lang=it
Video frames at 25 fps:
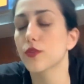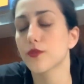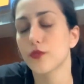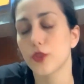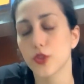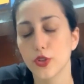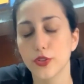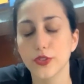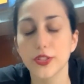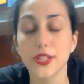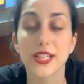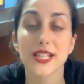
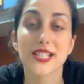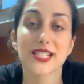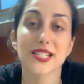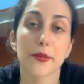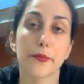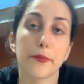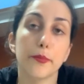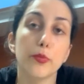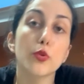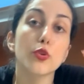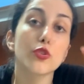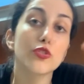voglio dire,
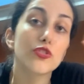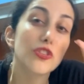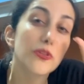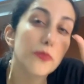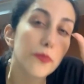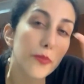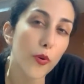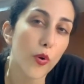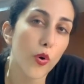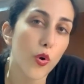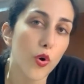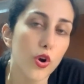seppur di
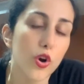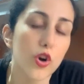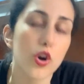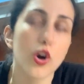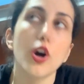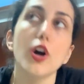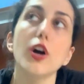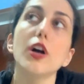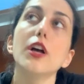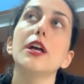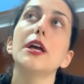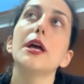
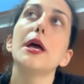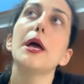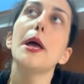poco,